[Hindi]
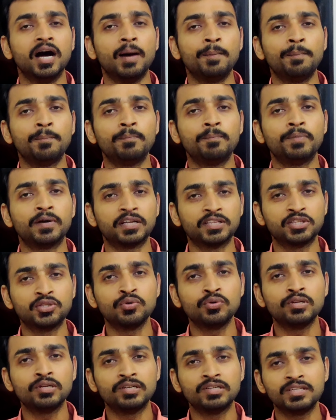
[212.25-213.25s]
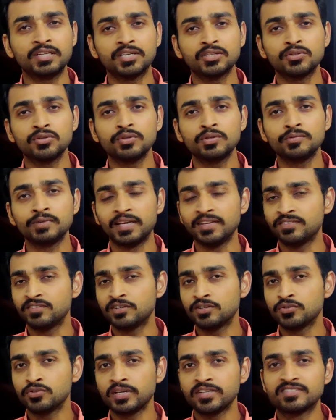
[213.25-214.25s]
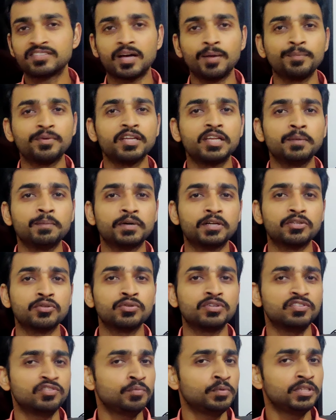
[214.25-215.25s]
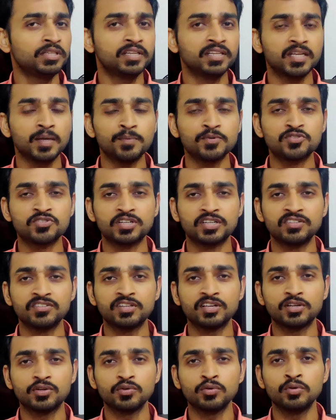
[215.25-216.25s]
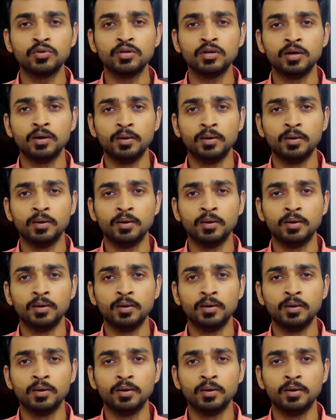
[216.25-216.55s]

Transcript: आप पढ़ते हो लर्न करते हो रिवाइज करते हो एग्जाम के लिए पढ़ते हो किसी भी तरह की आप स्टडीज कर रहे हो